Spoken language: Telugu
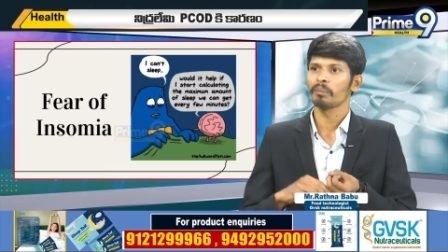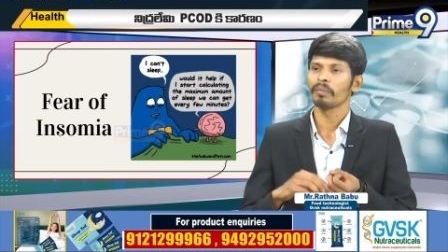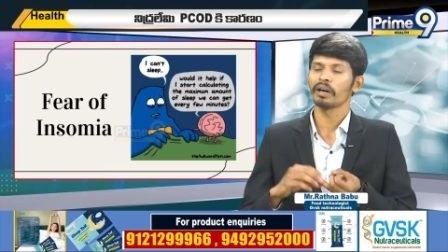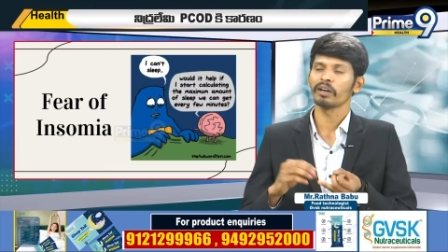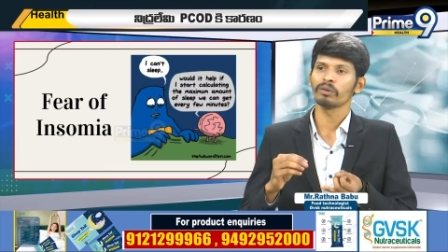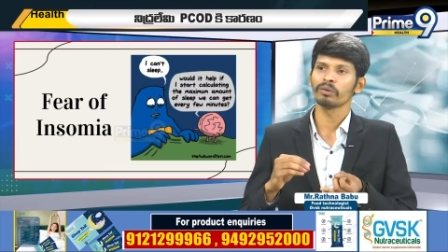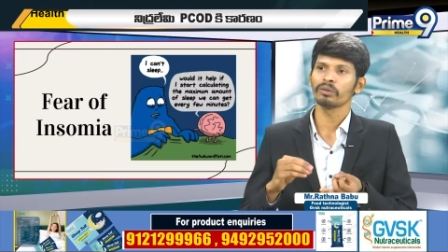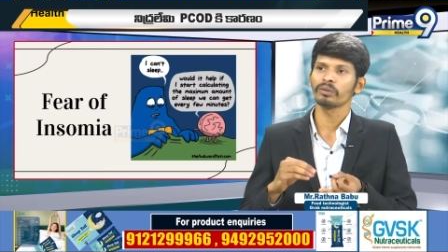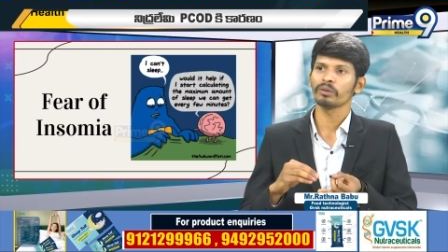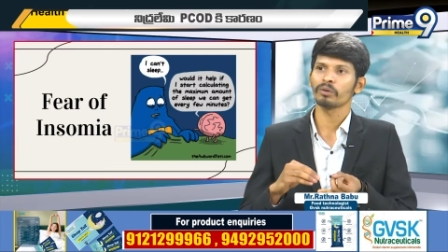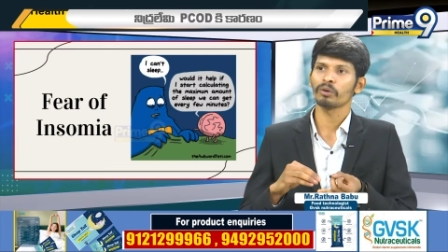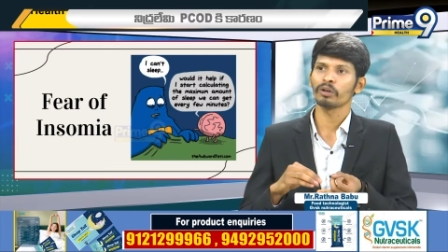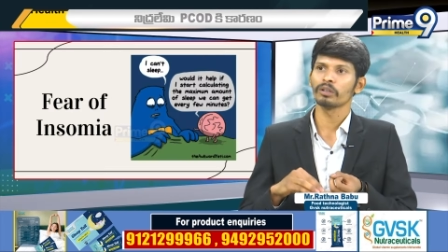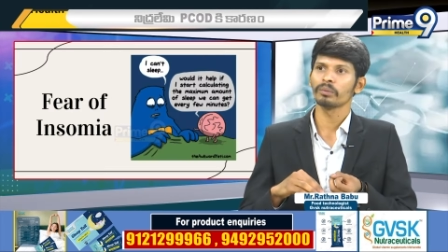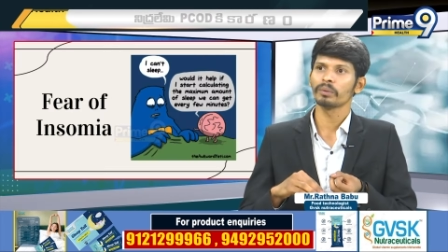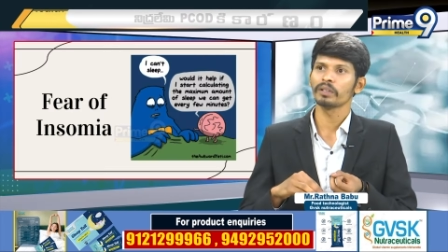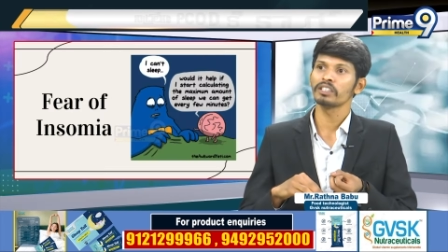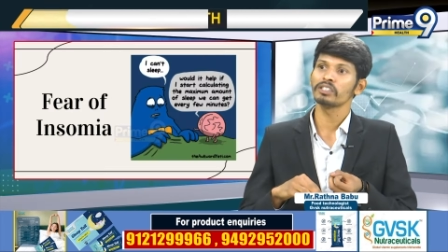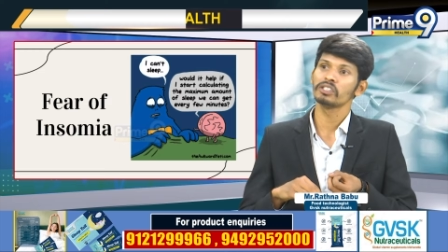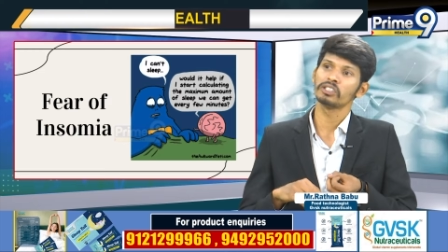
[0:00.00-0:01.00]
మనం
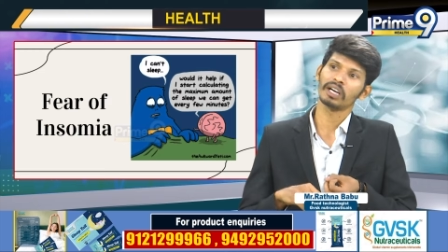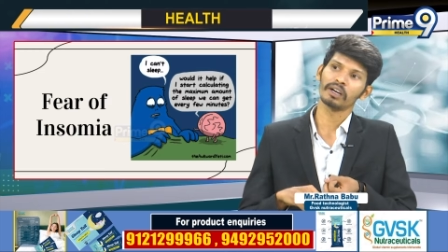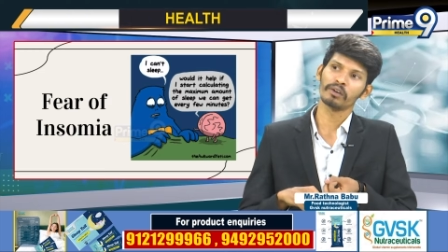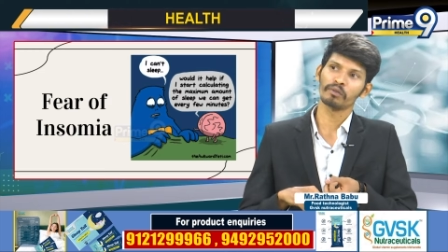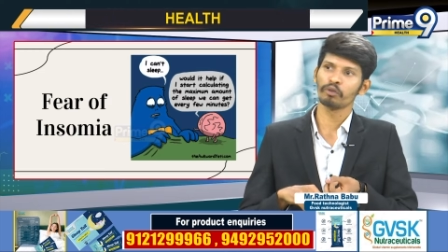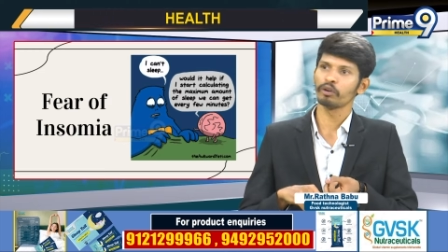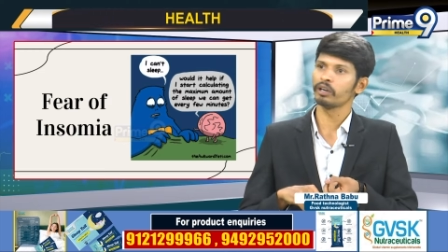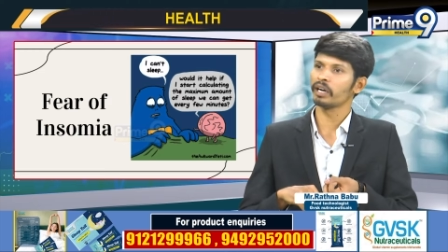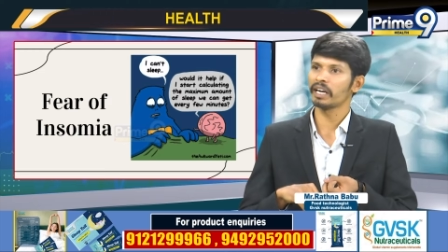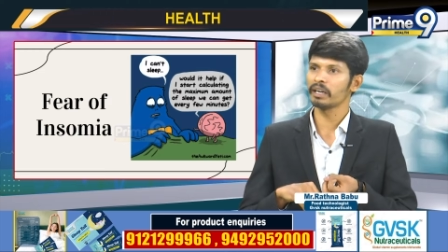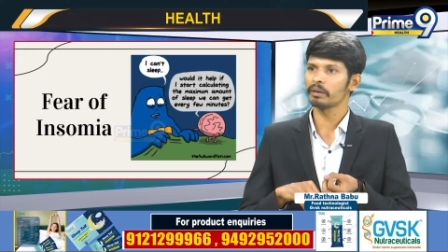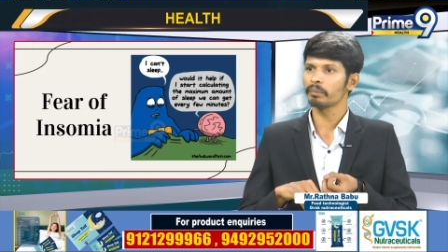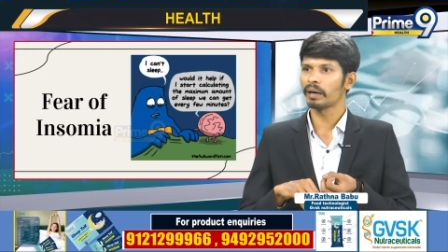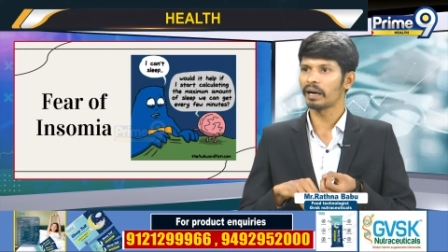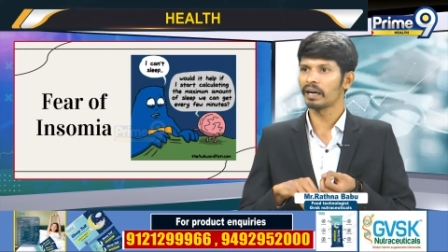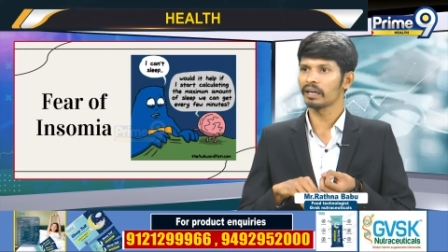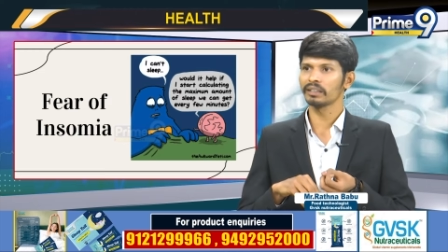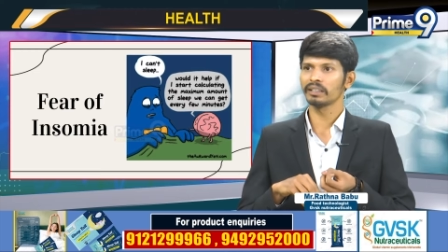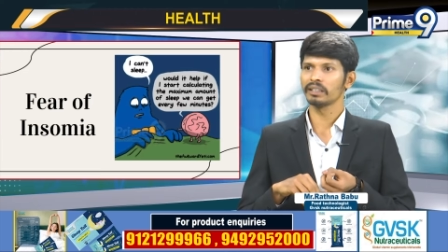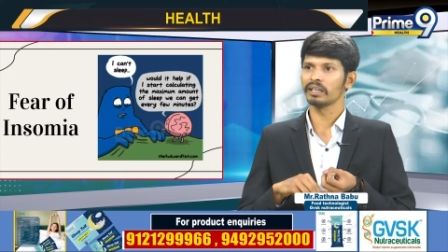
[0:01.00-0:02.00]
కొంతమంది జంక్ ఫుడ్ నైట్
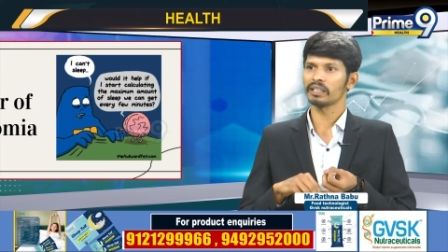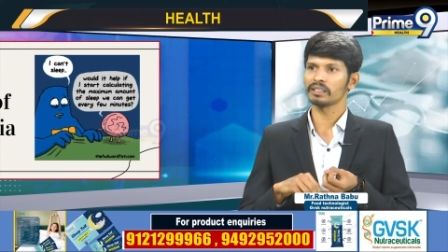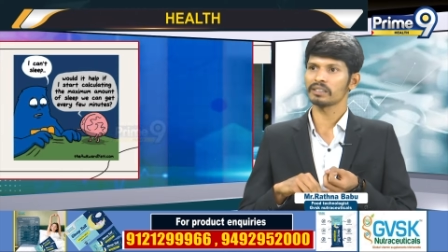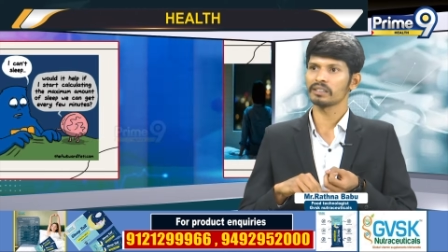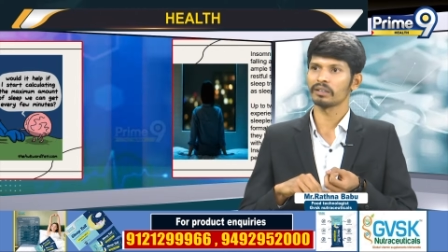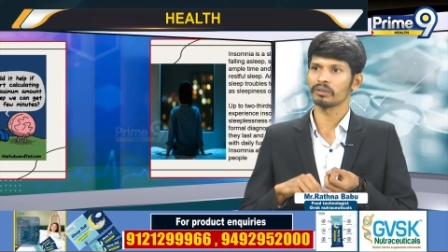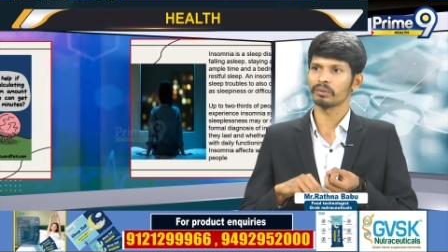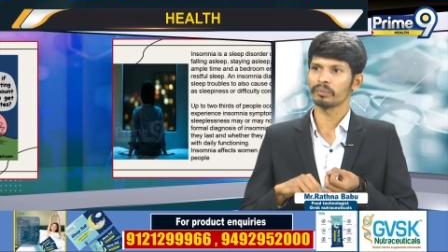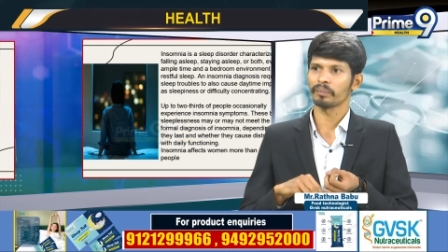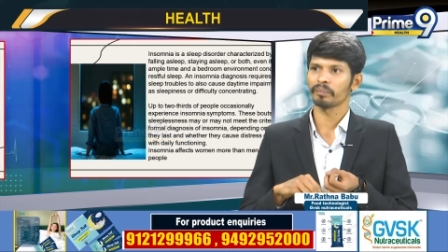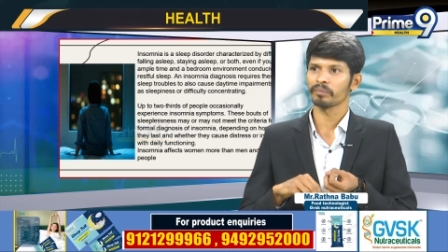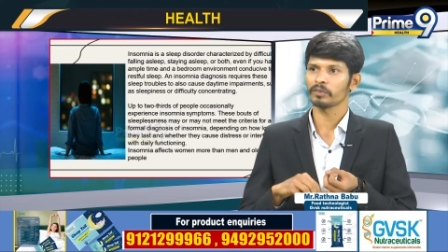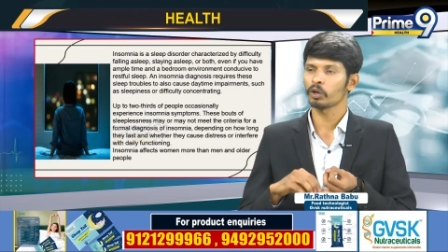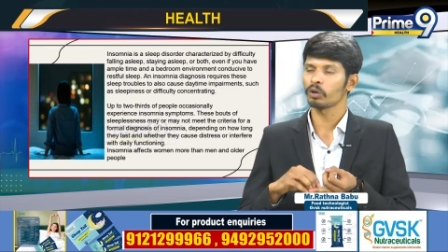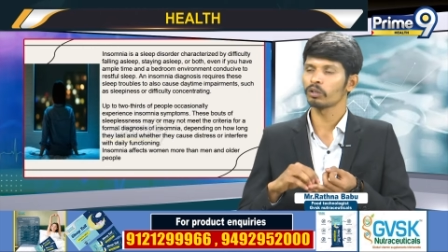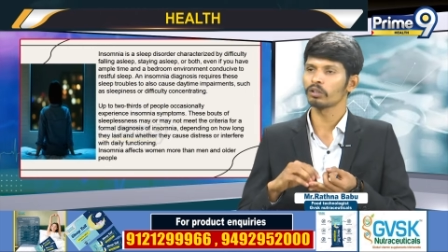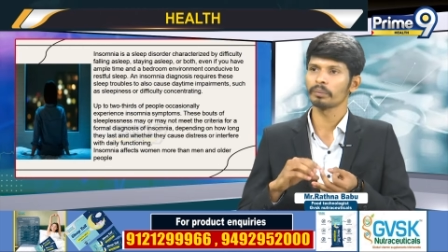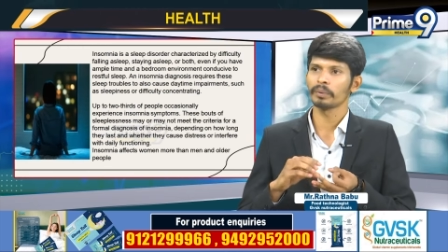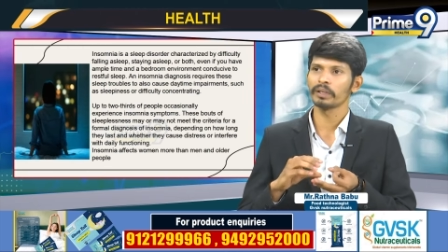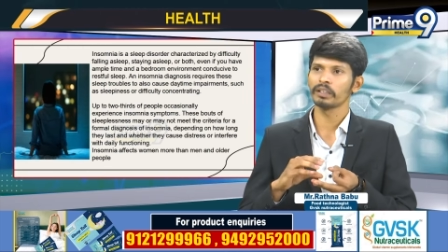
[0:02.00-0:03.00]
బాగా తినేస్తారు
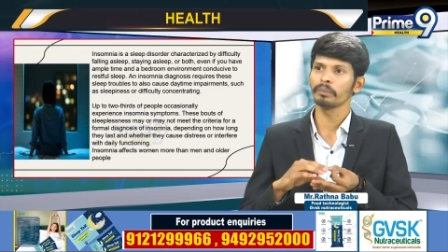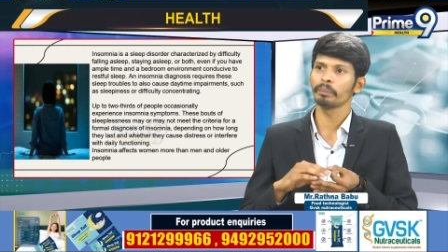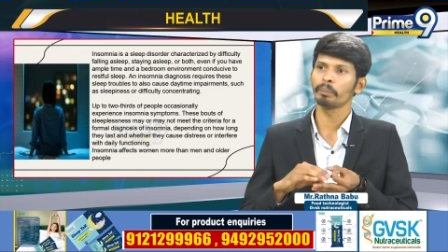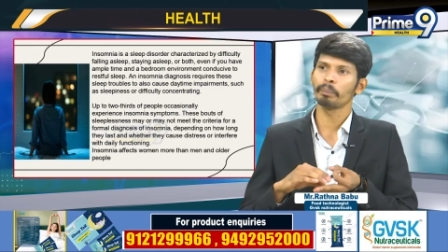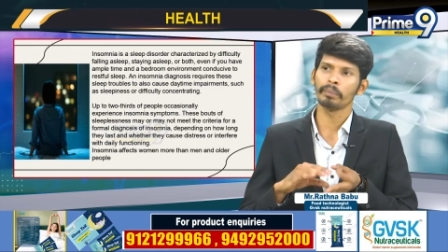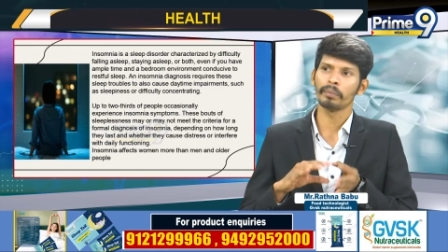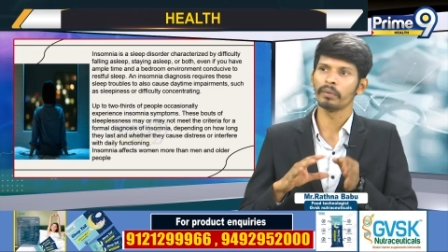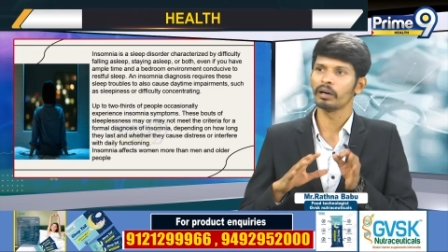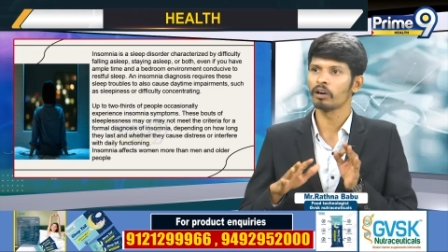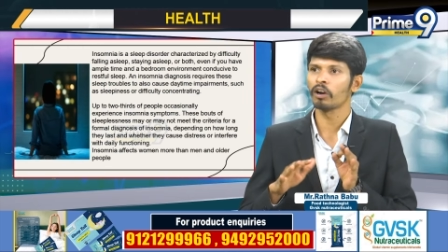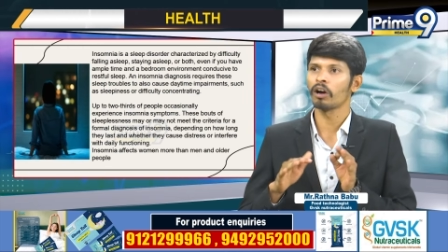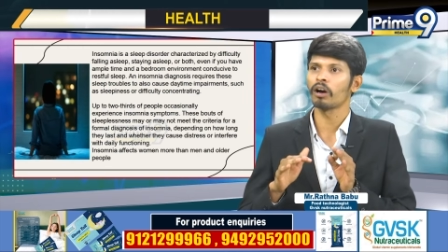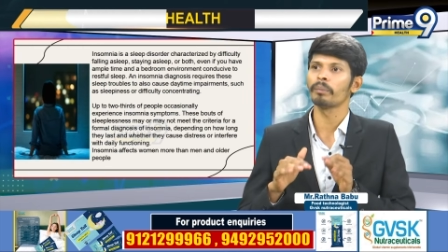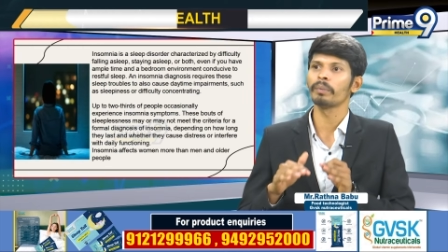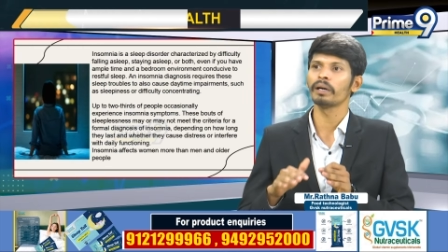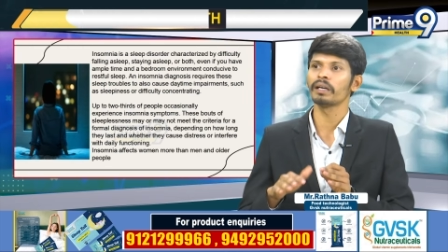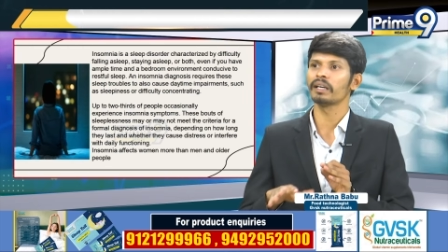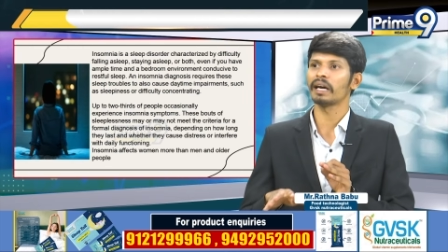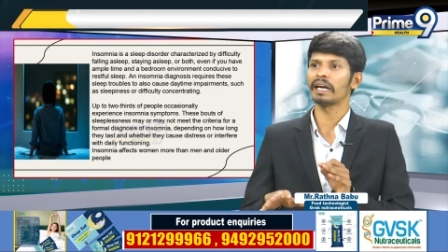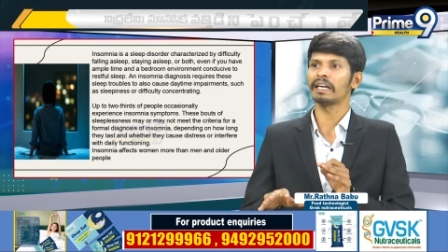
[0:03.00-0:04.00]
కొంతమంది
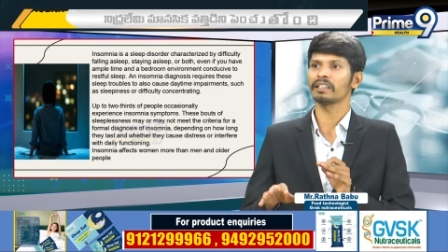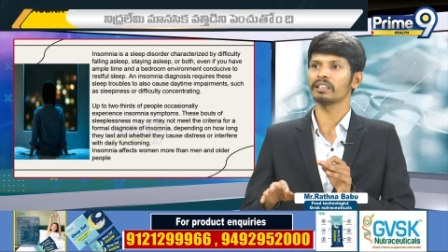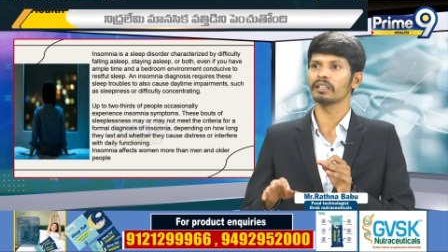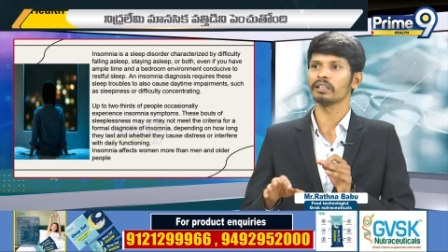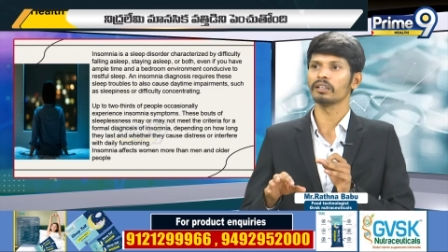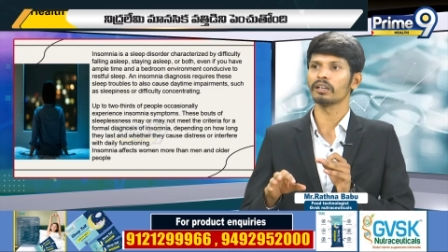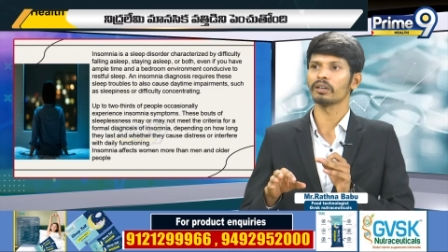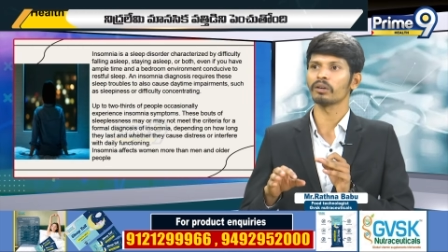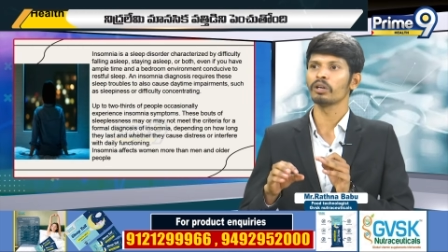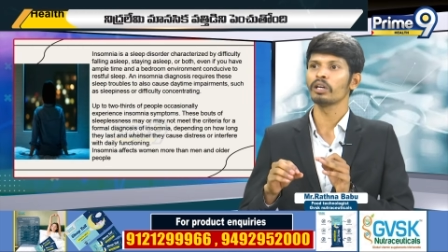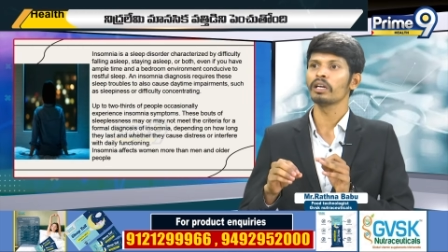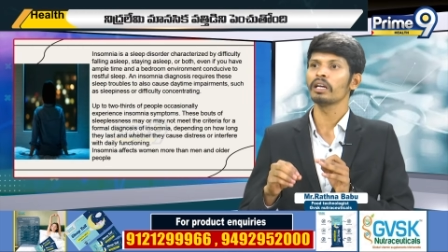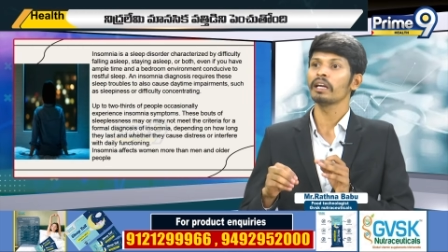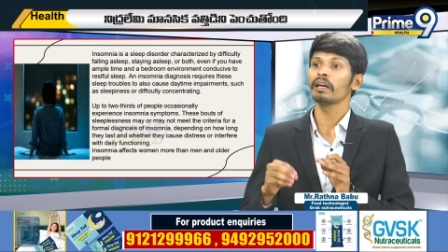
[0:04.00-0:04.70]
నార్మల్ డైట్ తింటారు